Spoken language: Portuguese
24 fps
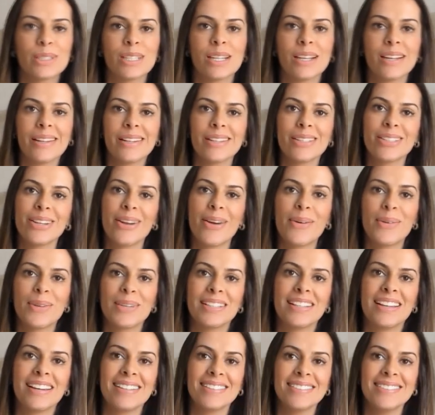Achei que ela tinha
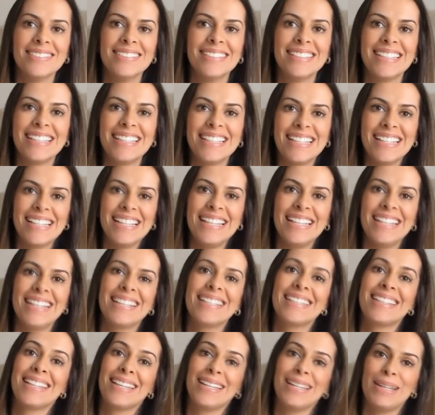acordado e
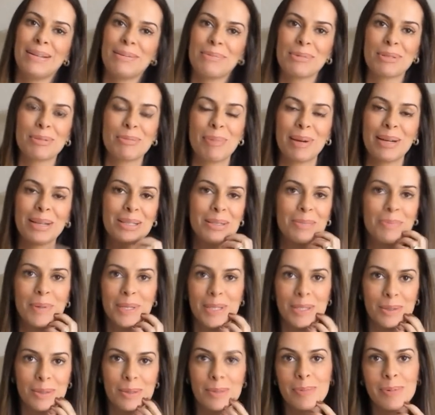que teríamos
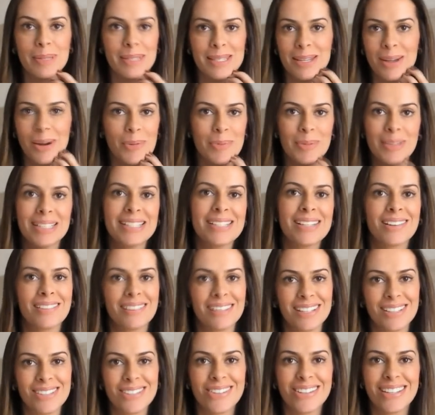participação especial, mas
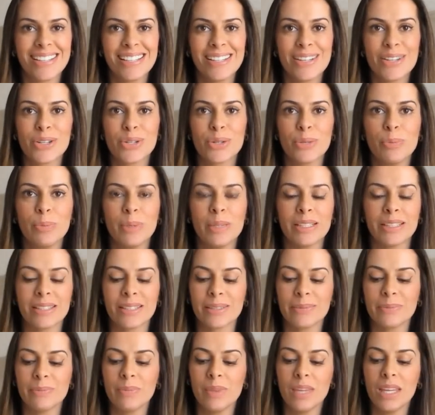não, ela só queria
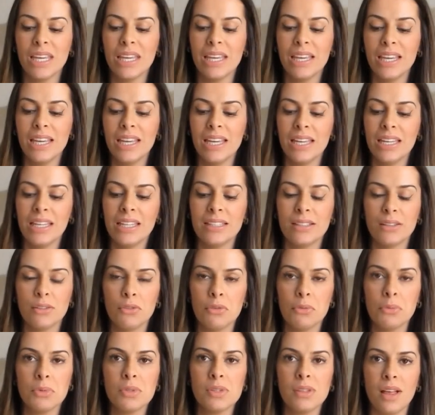chupeta.
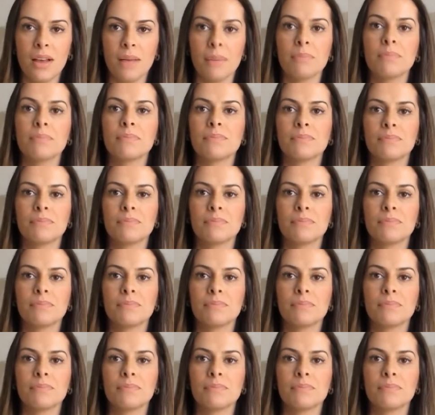Então vamos lá.